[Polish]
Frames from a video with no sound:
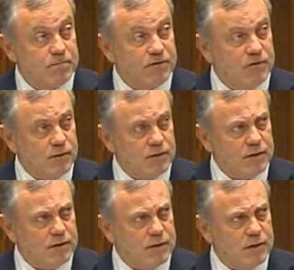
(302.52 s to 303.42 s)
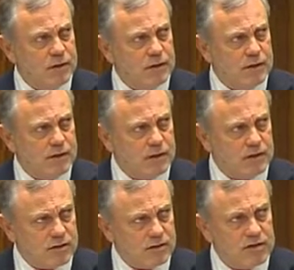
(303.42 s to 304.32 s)
przywołując
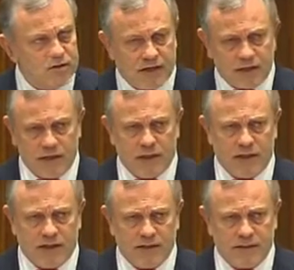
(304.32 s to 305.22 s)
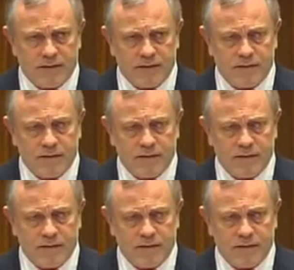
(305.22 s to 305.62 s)
stosowne vacatio legis.